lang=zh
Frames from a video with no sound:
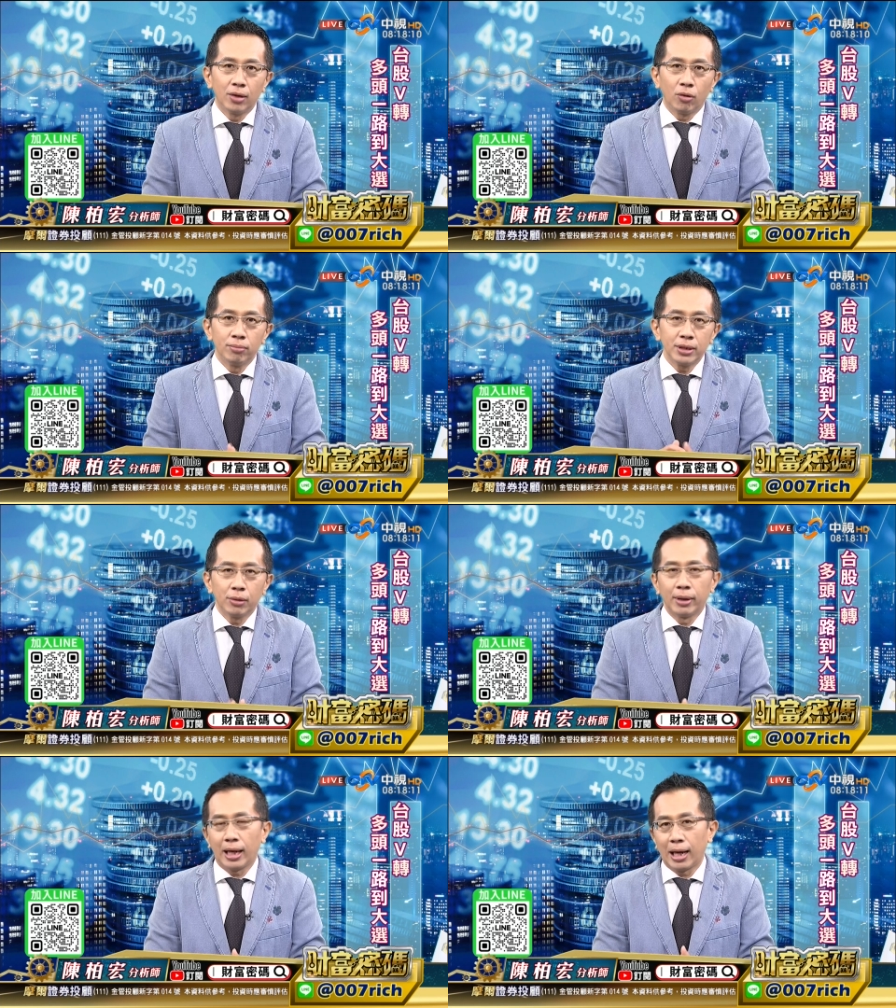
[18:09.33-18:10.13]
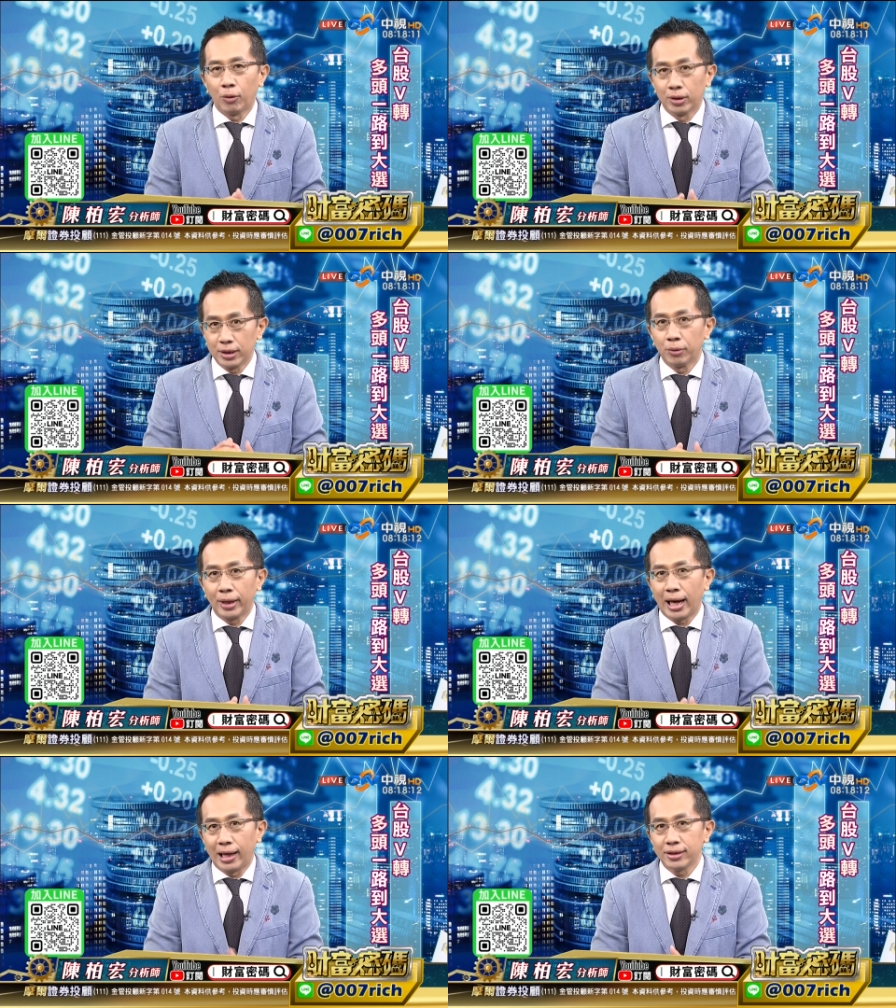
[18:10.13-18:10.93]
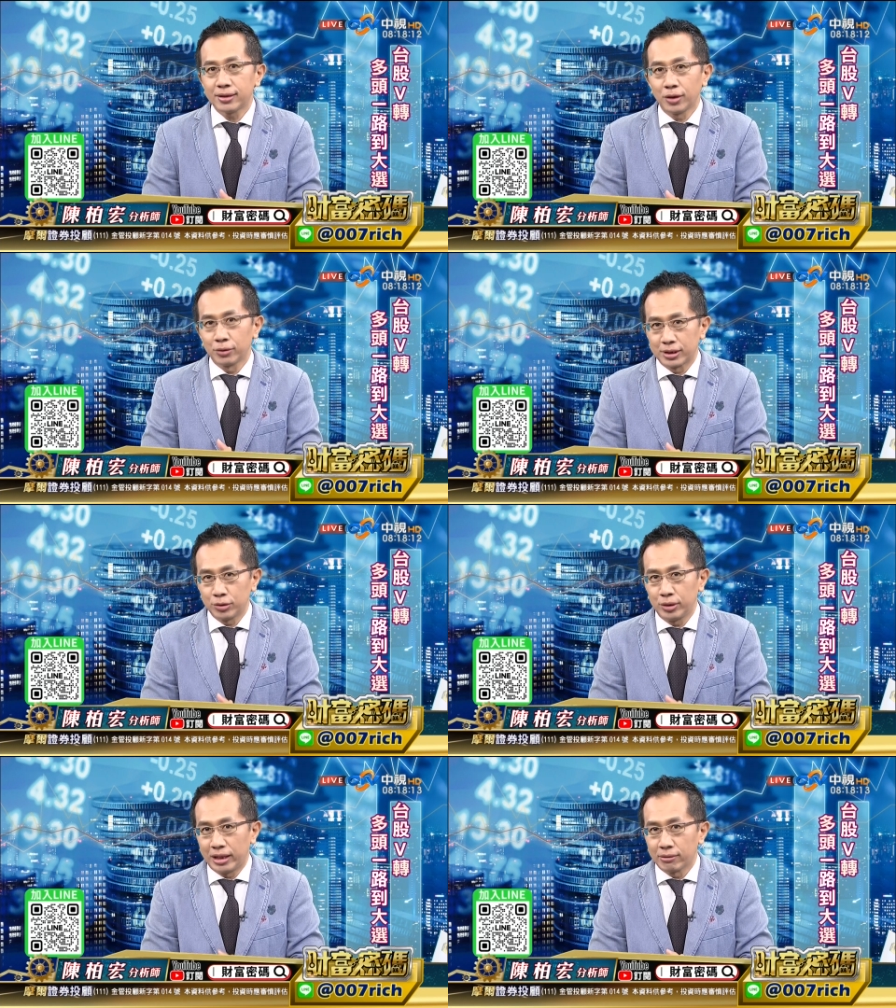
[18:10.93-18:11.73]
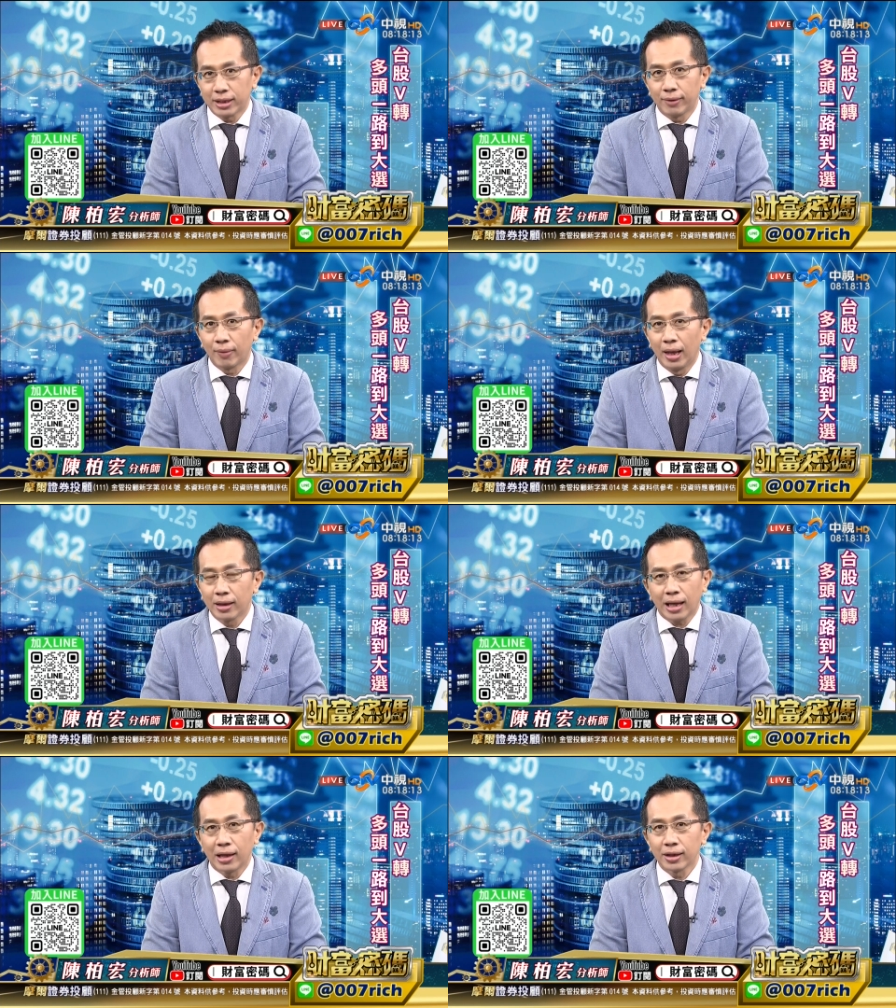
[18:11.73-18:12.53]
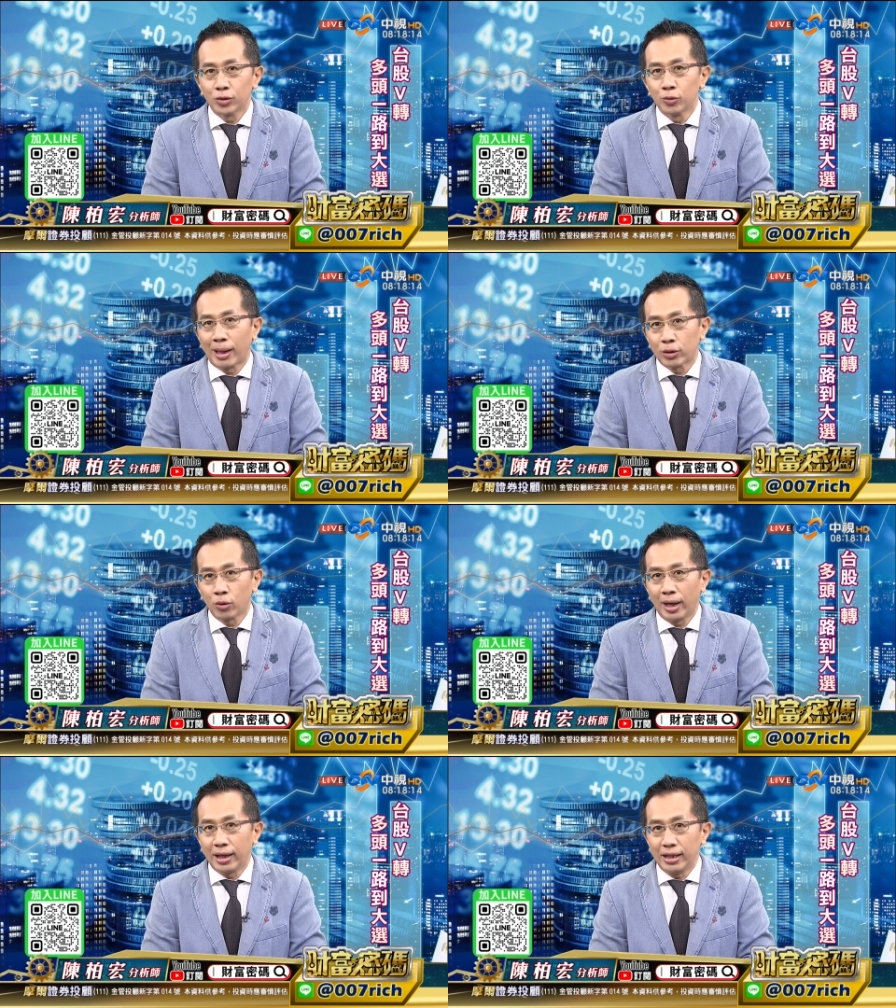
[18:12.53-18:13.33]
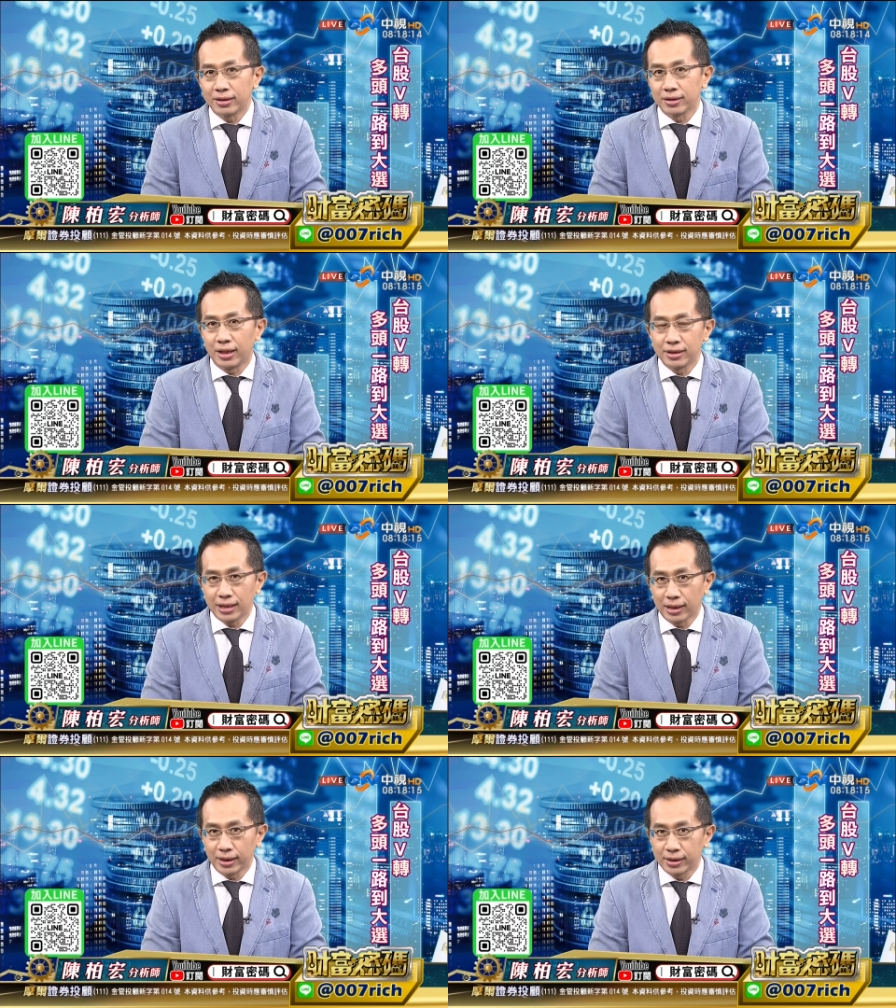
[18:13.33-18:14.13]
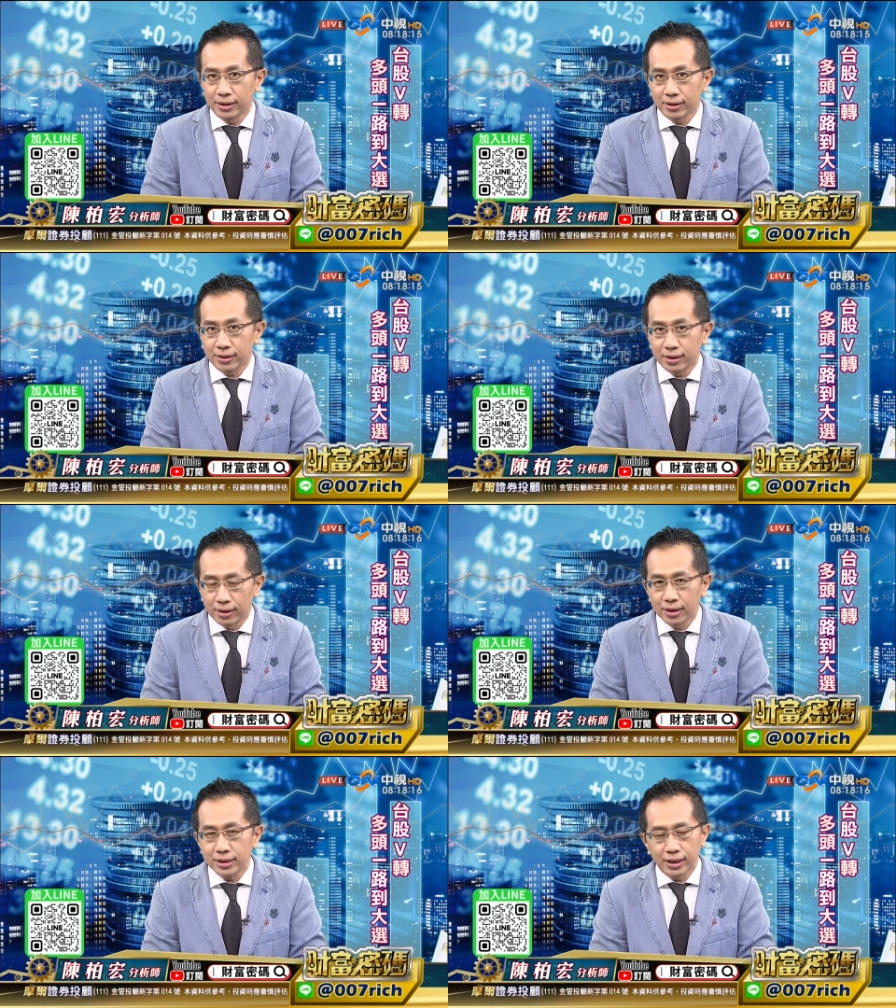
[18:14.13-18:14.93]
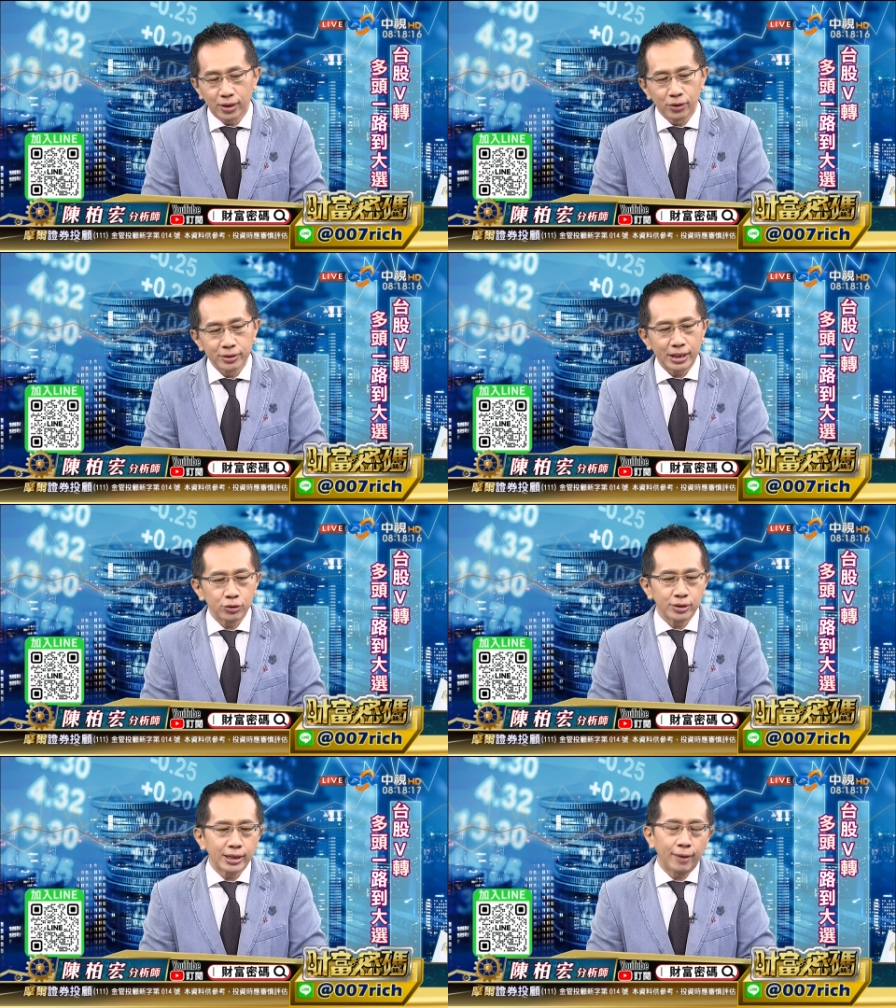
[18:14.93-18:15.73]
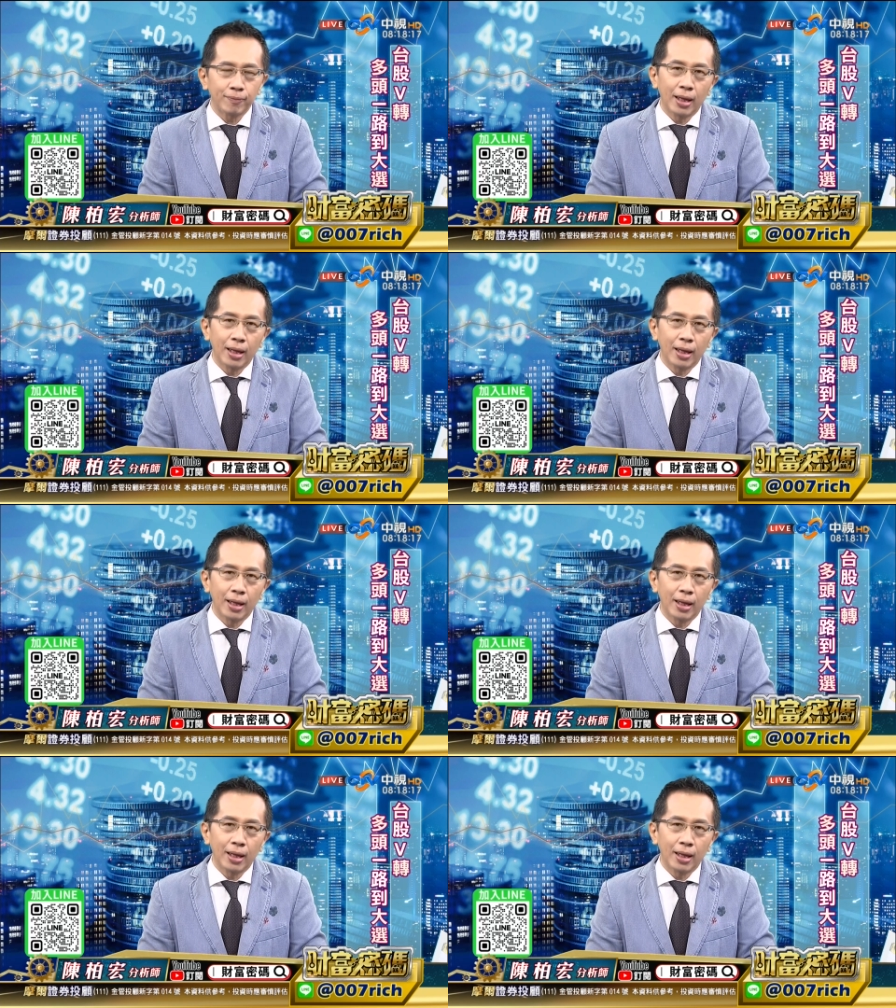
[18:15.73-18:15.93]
我们认为还我认为还是有持续挑战它那个五百多块历史天价的一个可能性跟空间存在。